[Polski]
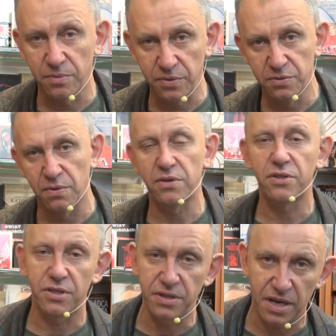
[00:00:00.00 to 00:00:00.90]
Czy on był
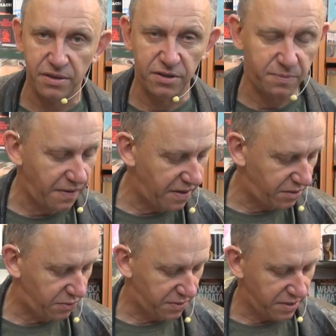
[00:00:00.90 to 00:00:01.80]
złoty, czy nie, to jest sprawa
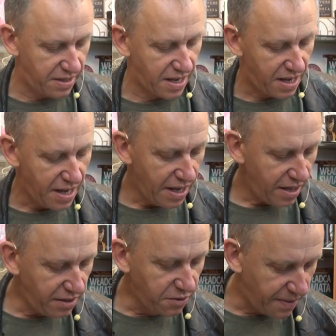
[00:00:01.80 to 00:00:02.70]
dyskusyjna
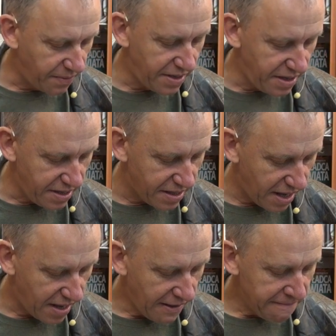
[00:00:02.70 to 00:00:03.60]
i zupełnie inna.